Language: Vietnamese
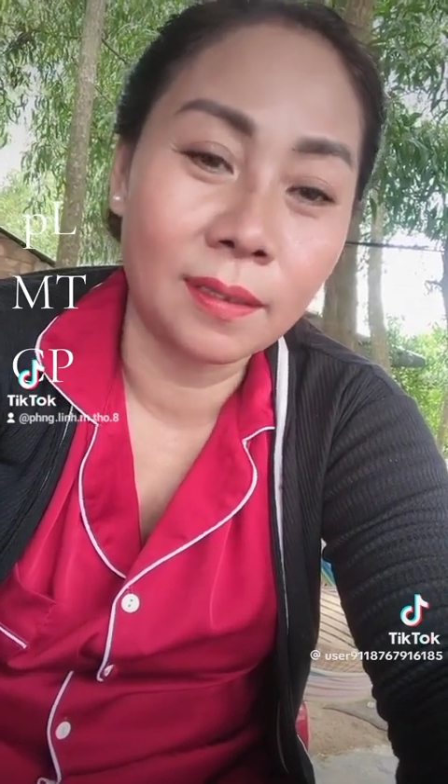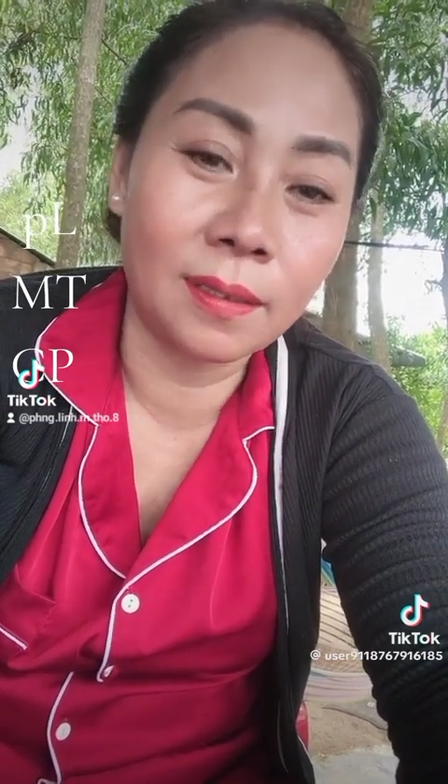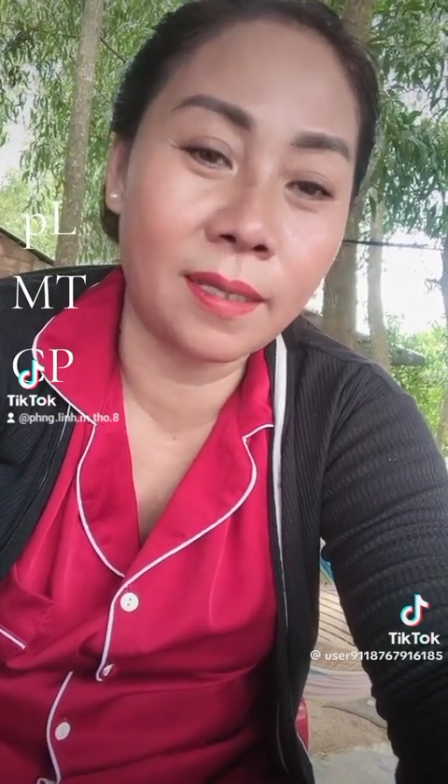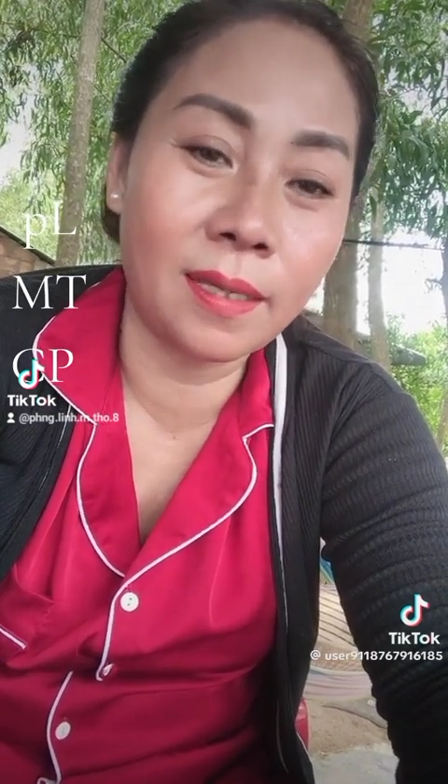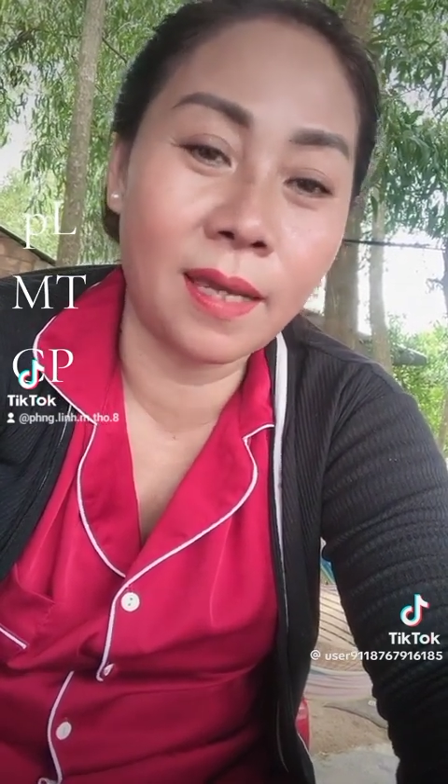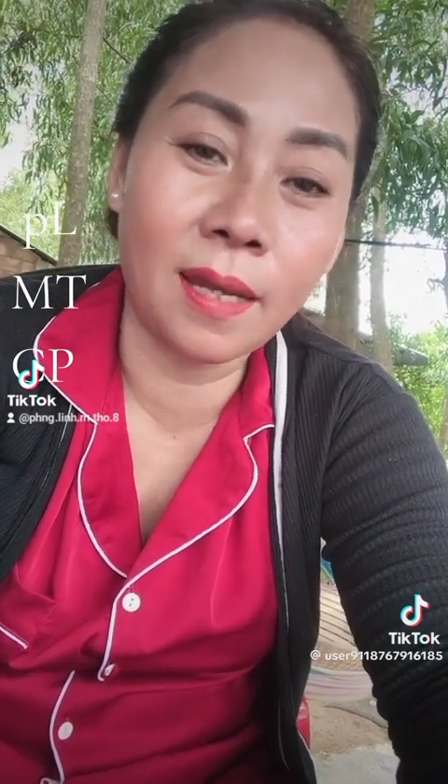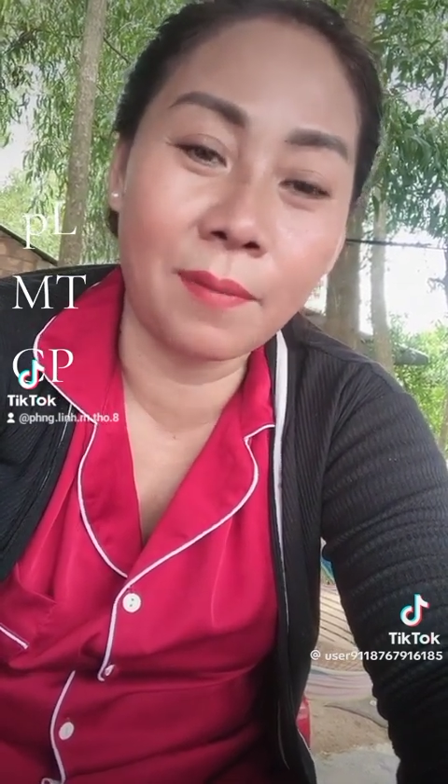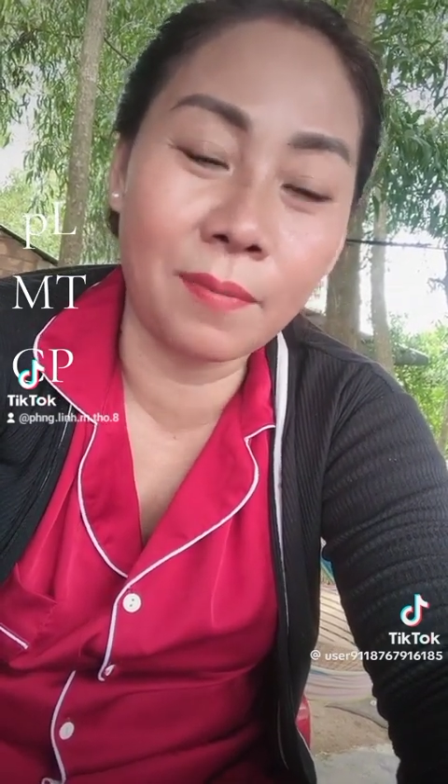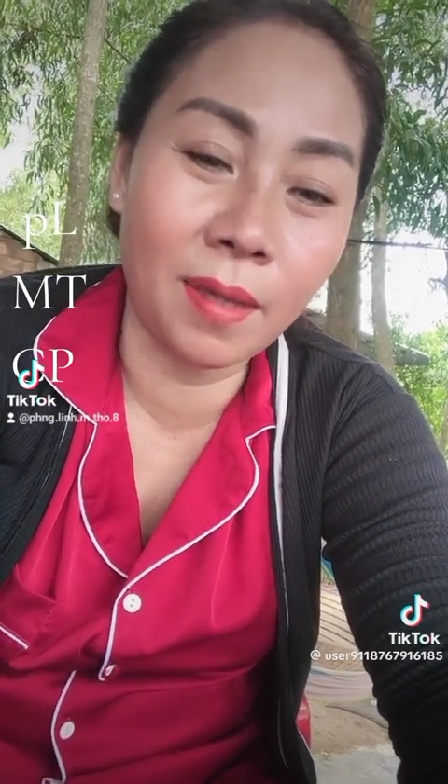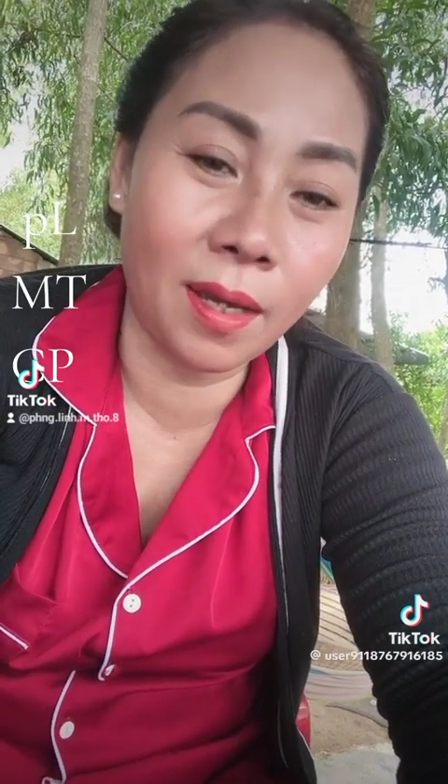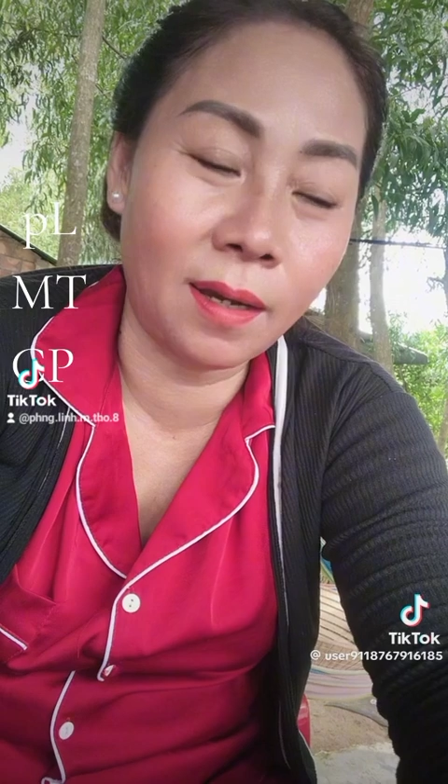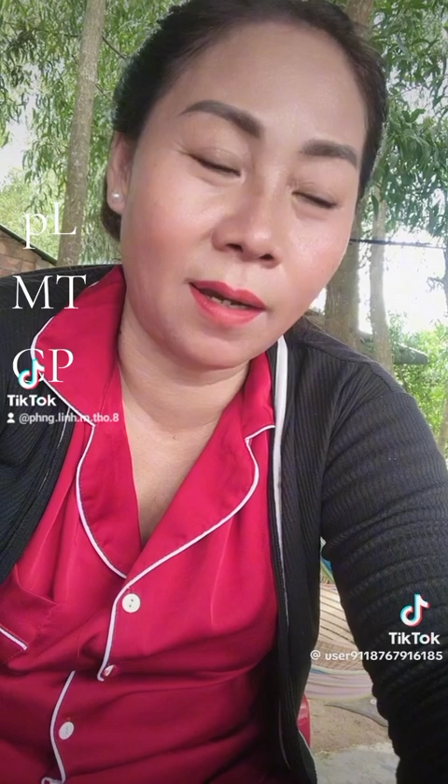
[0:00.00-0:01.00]
là về làm
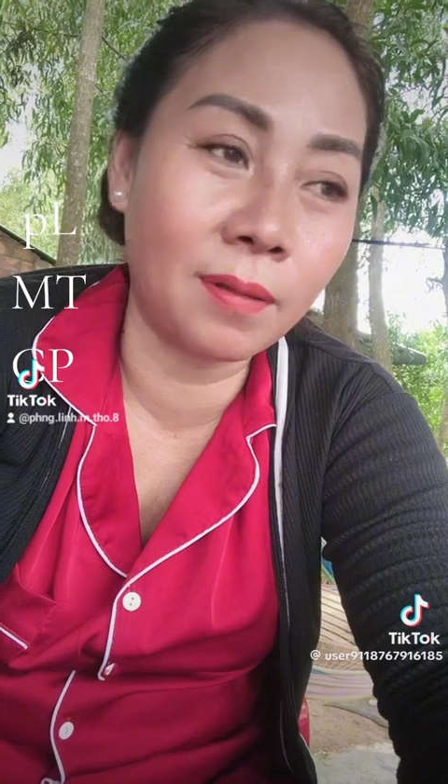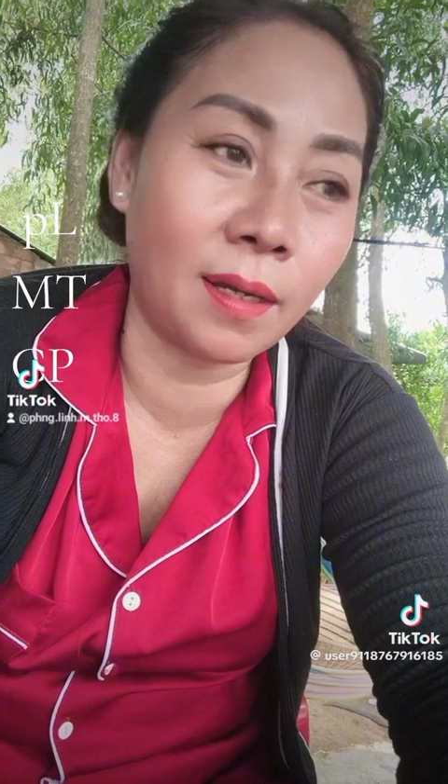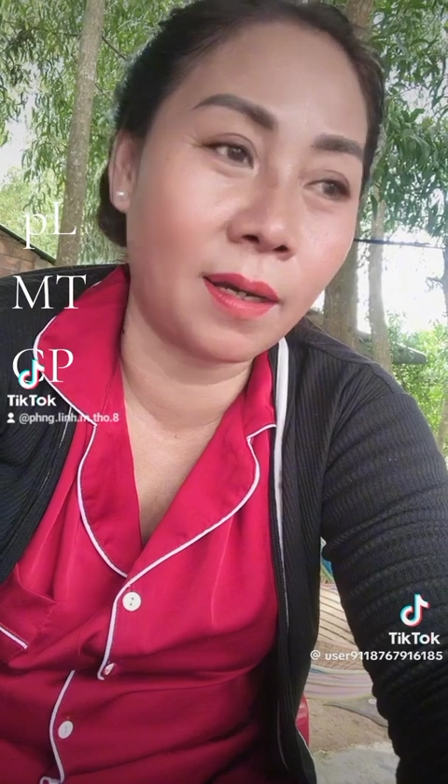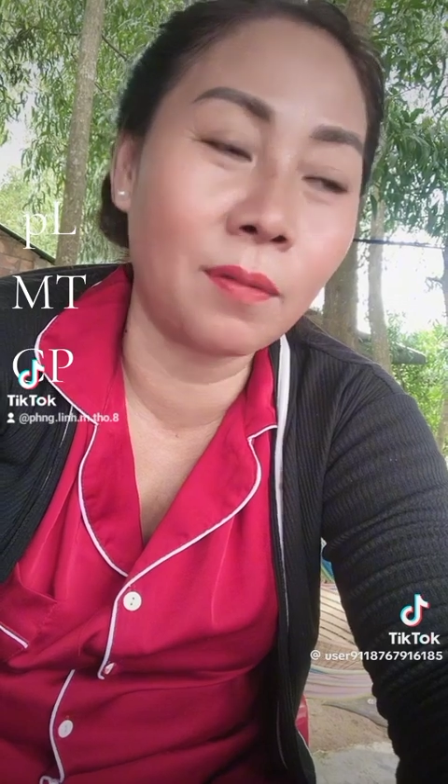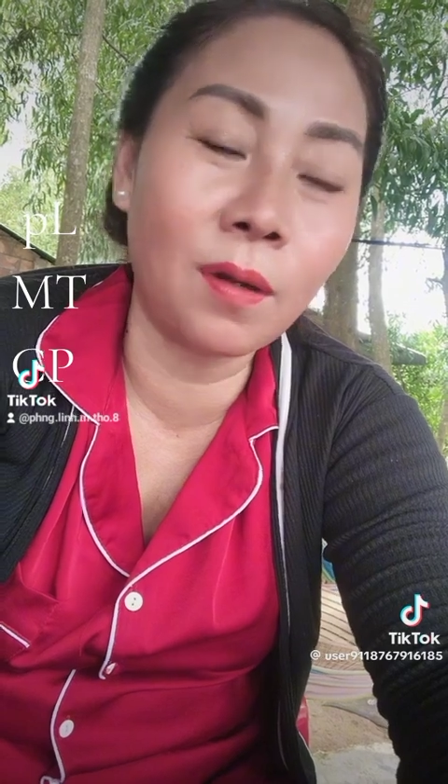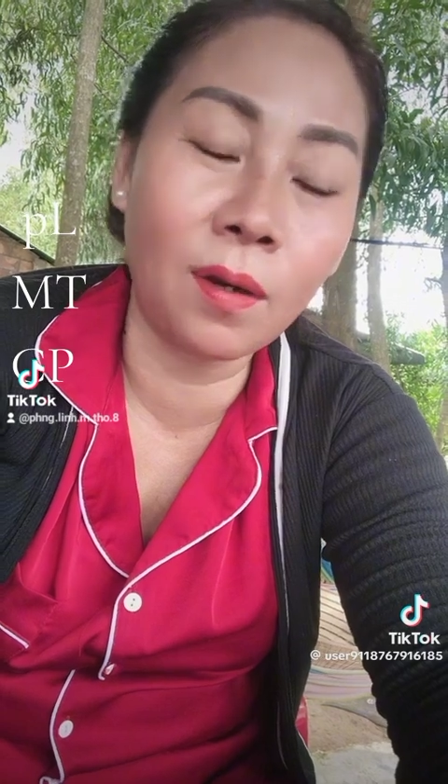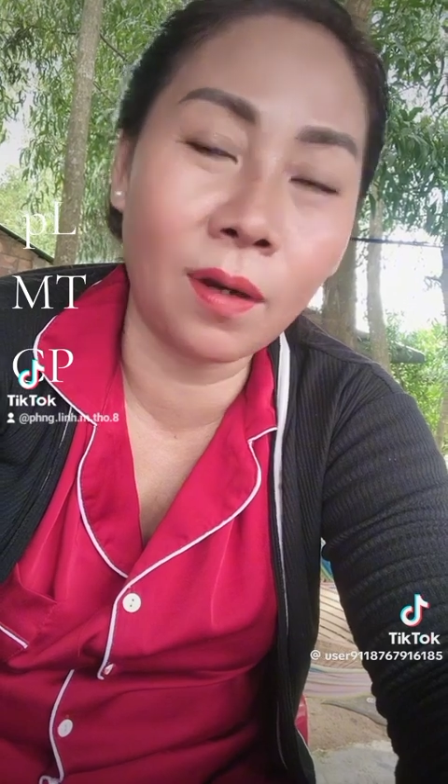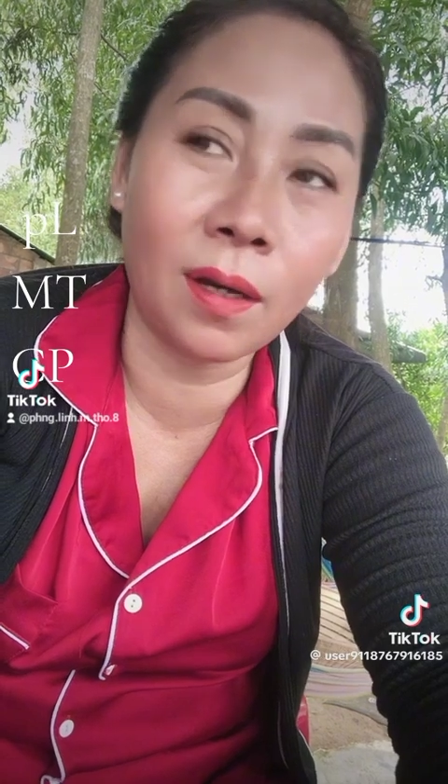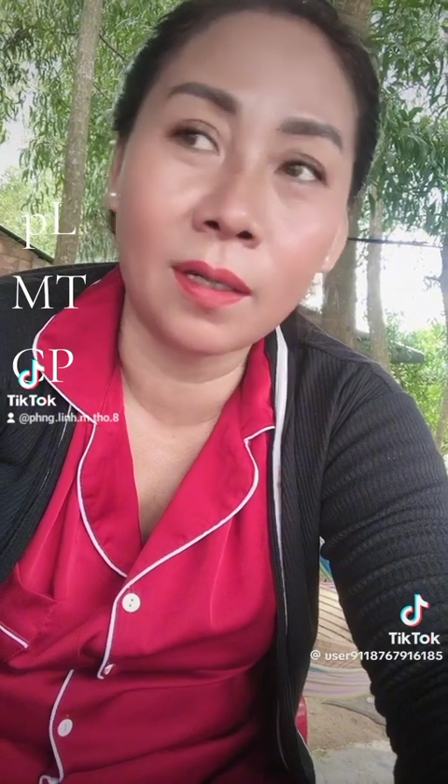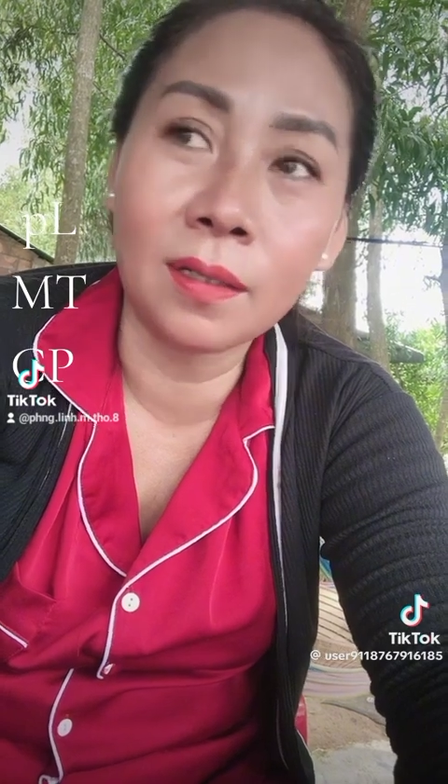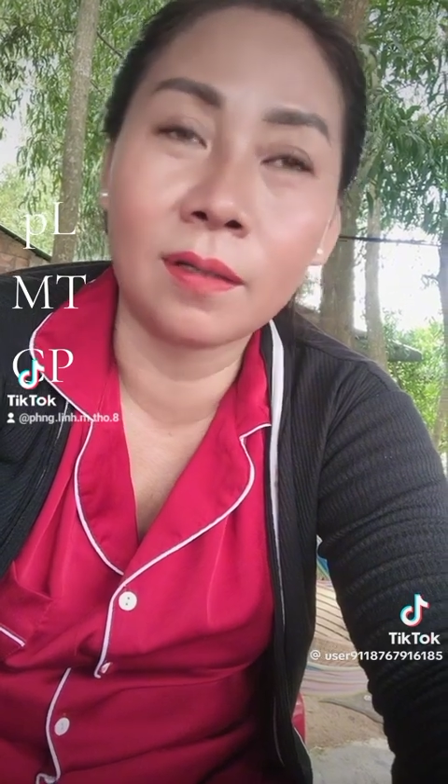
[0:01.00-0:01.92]
vợ ổng là ổng lo